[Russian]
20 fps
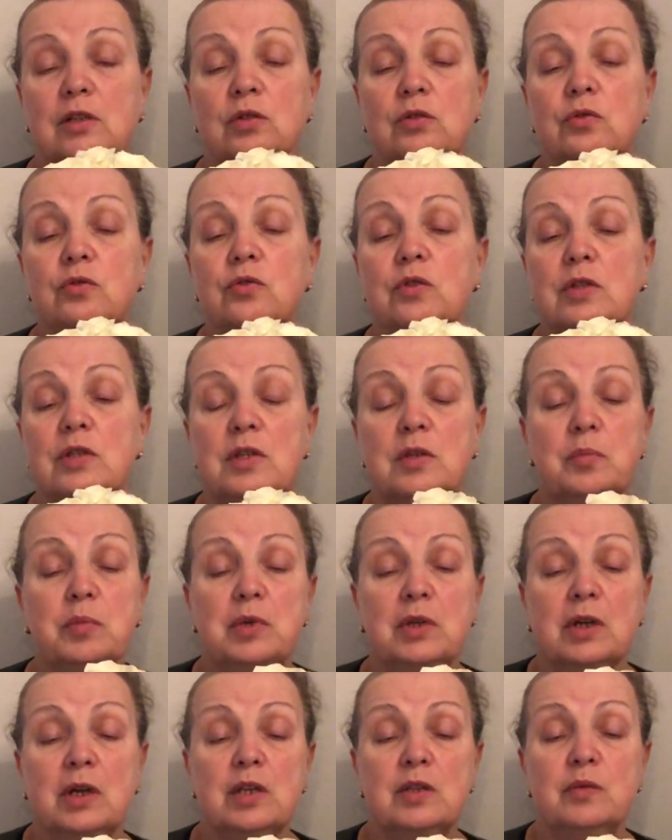не нужно
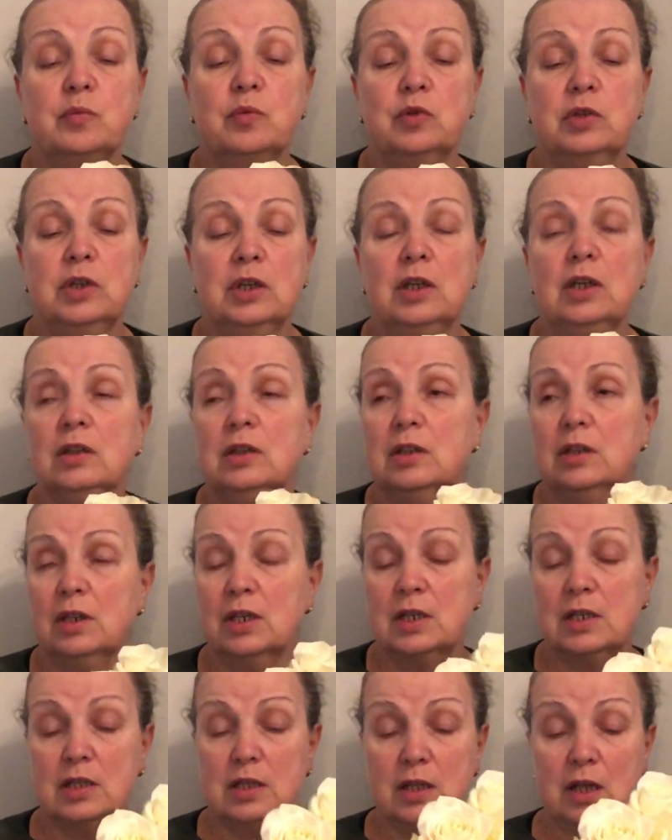собирать букеты
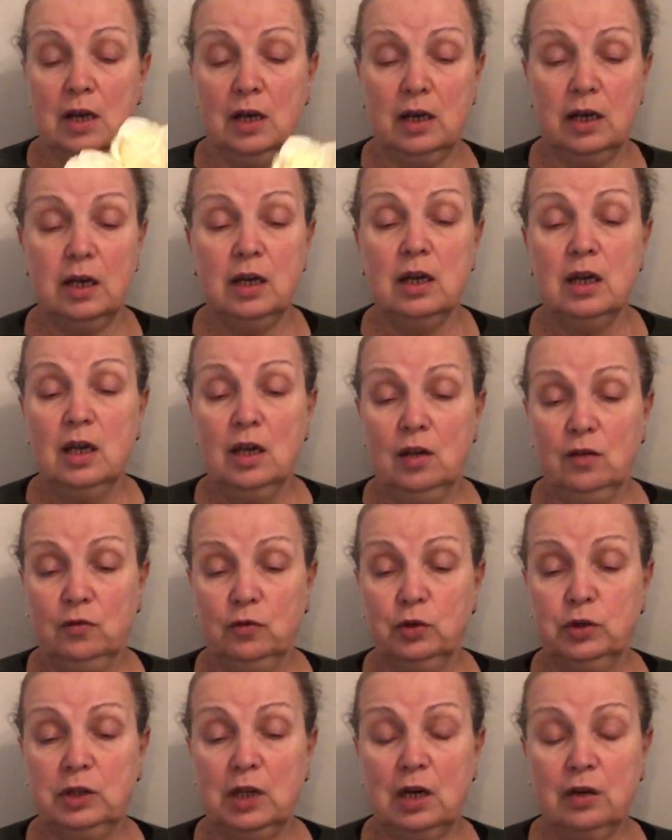на столе,
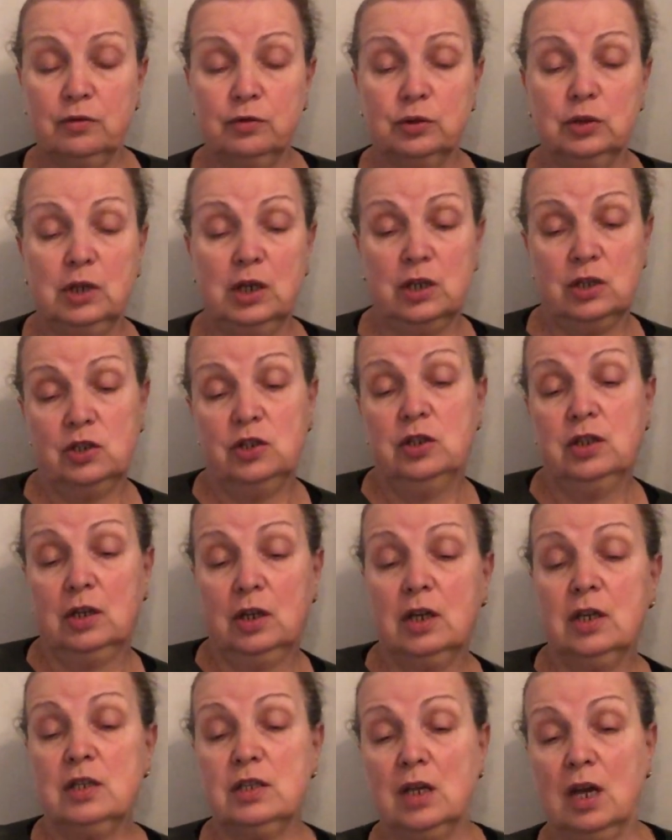вот так вот каждый
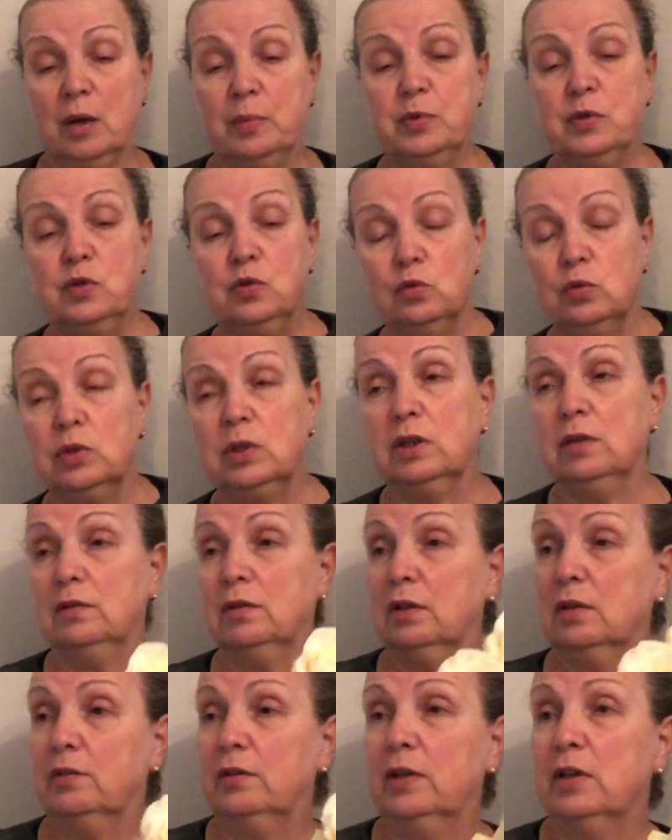раз,
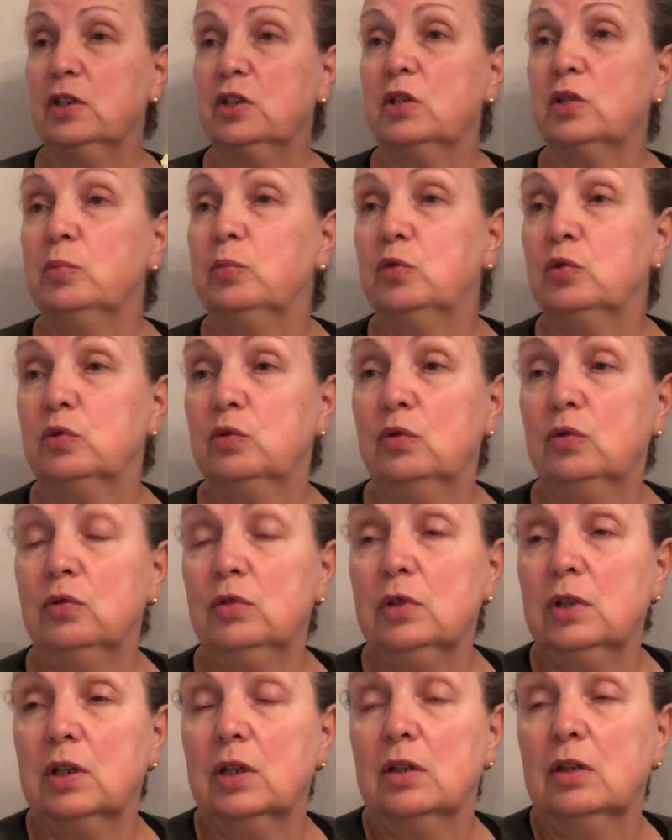обстукивая ваши
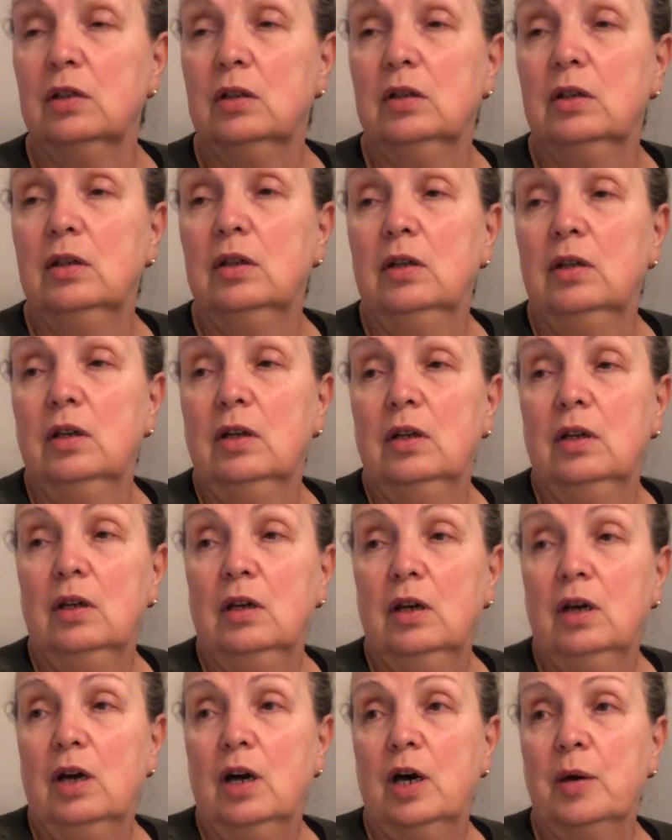бутоны
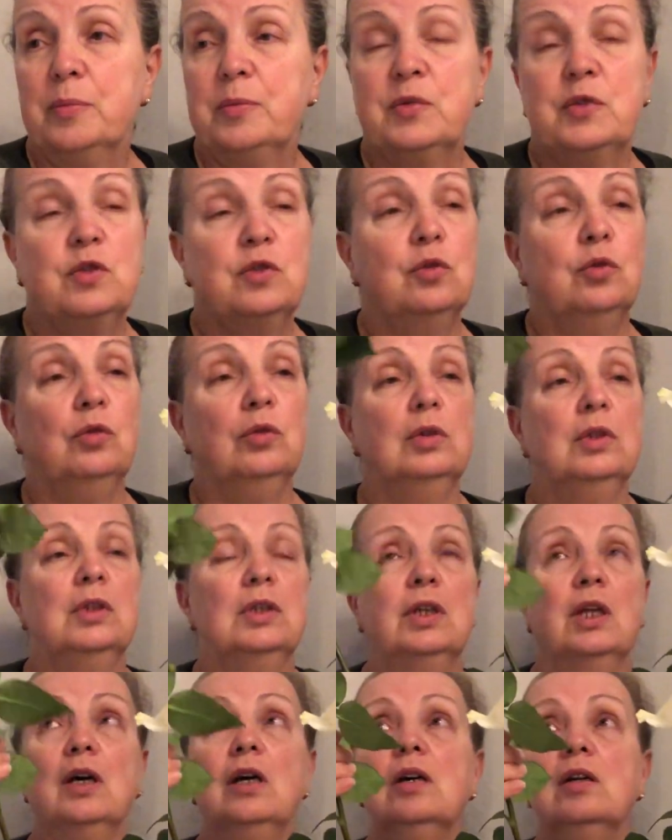об стол,
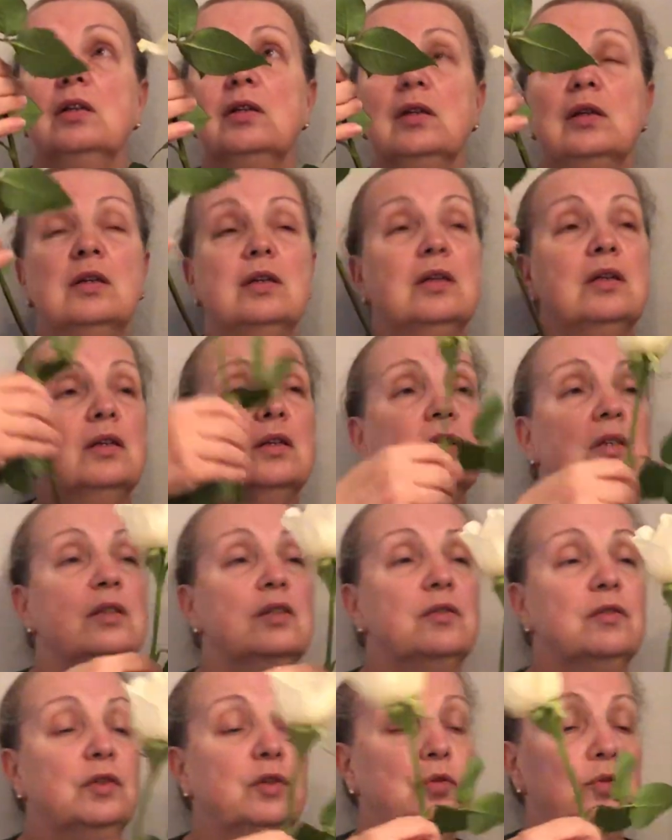да,
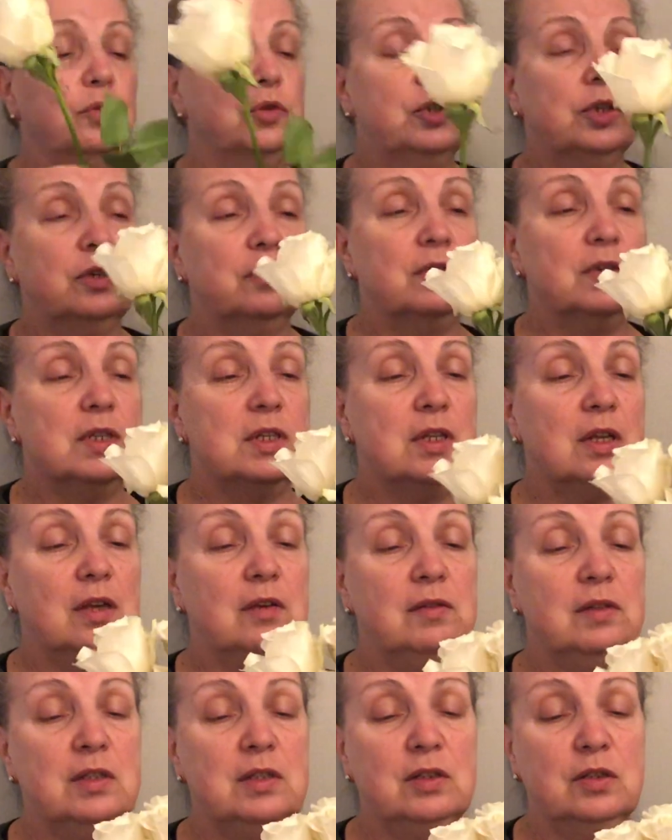цветочки вы
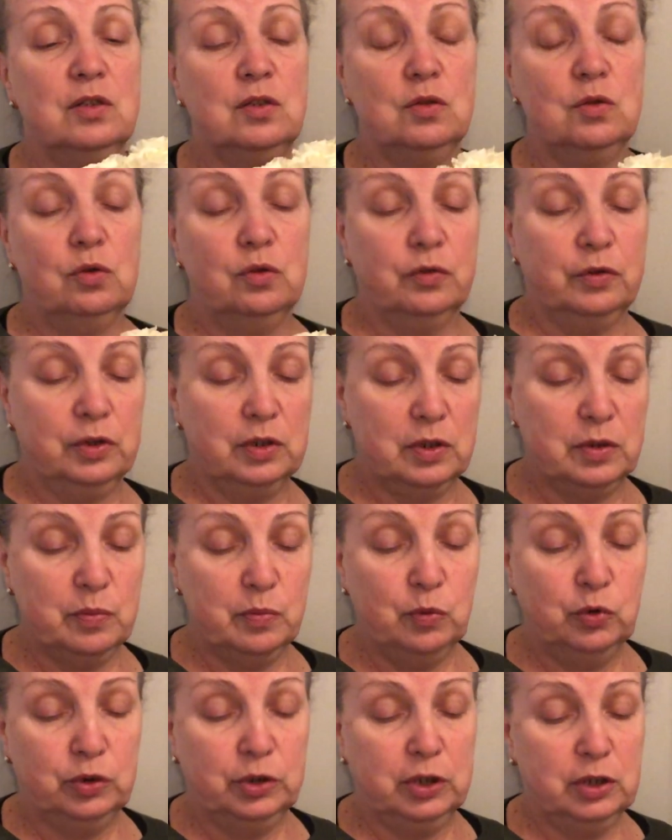ставите снова,
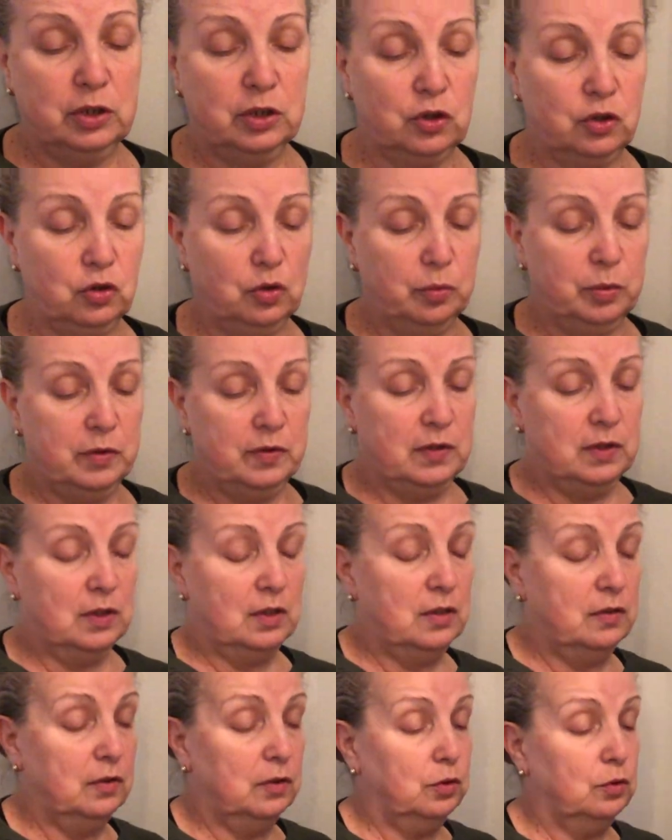смотрите, чтобы все
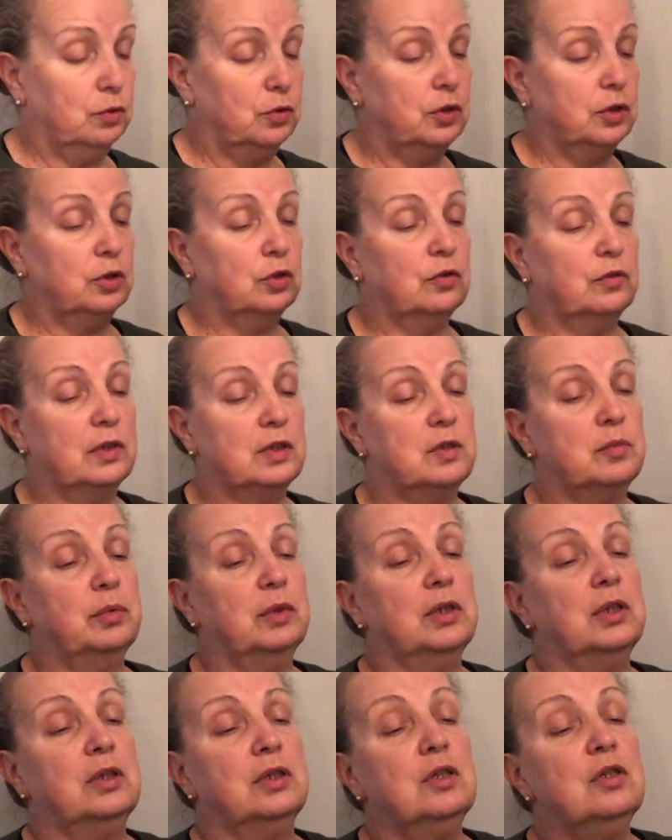цветочки у вас
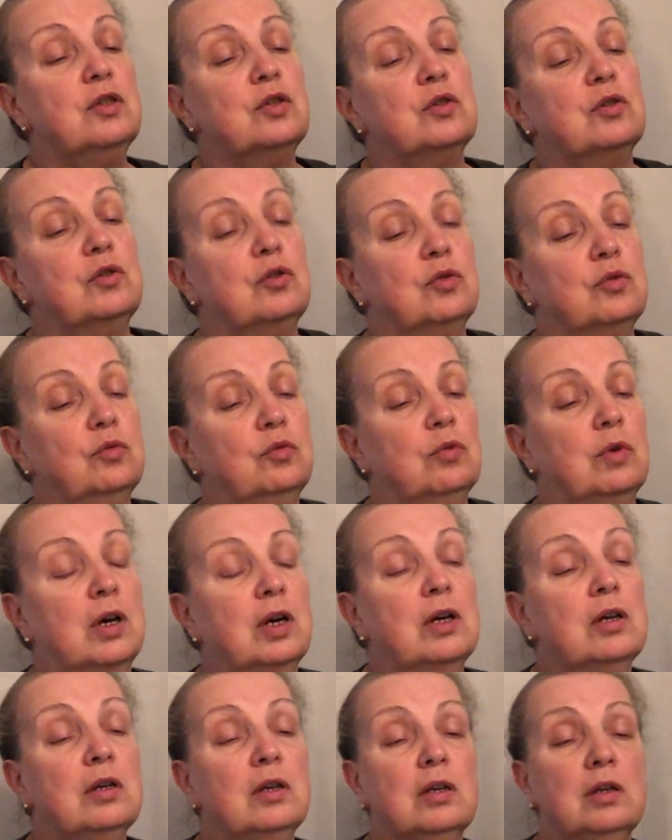были из
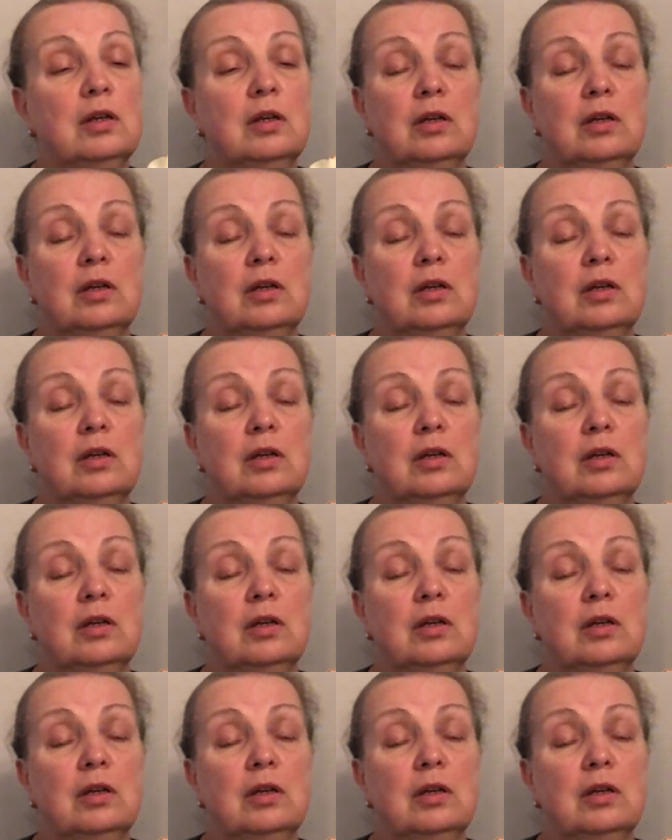круга.